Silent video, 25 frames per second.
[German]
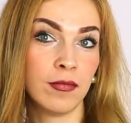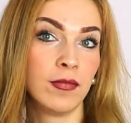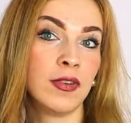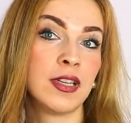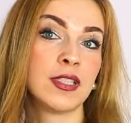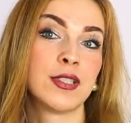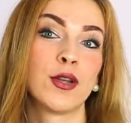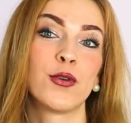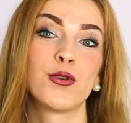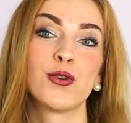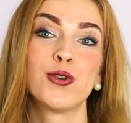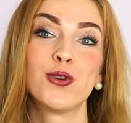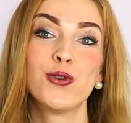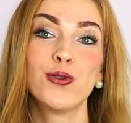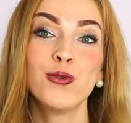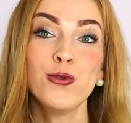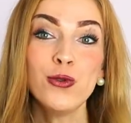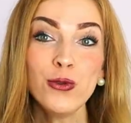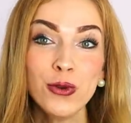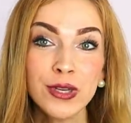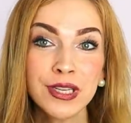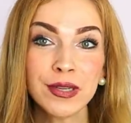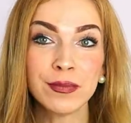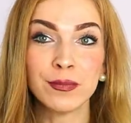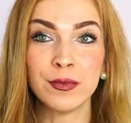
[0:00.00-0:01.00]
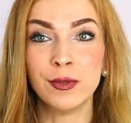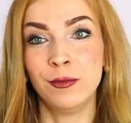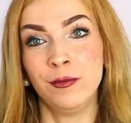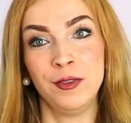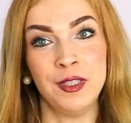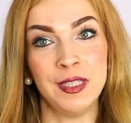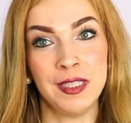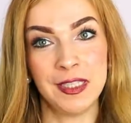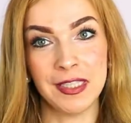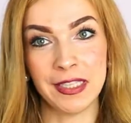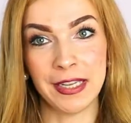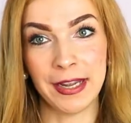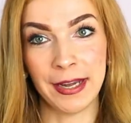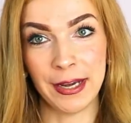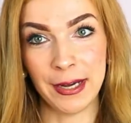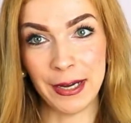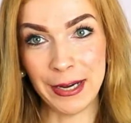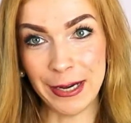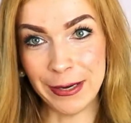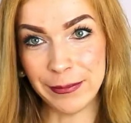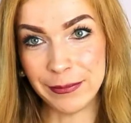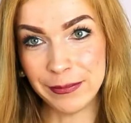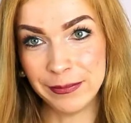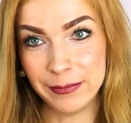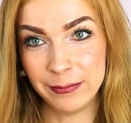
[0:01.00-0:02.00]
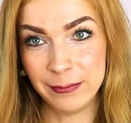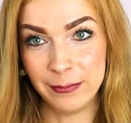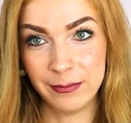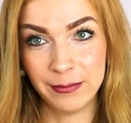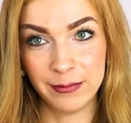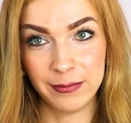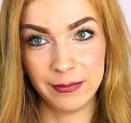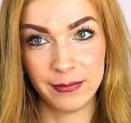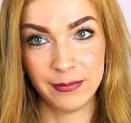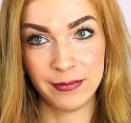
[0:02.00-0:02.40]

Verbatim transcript: was auch Studien bewiesen haben,